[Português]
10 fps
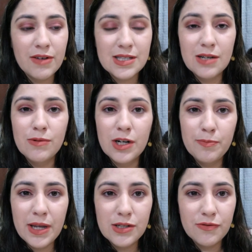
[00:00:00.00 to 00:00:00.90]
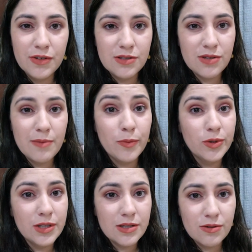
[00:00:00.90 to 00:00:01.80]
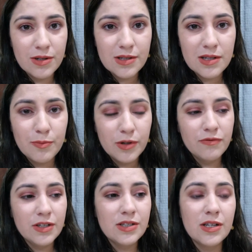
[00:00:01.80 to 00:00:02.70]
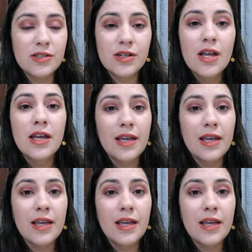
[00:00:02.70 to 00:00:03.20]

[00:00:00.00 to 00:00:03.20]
Vai ser um ano bem difícil e muitas coisas estão por vir, gente.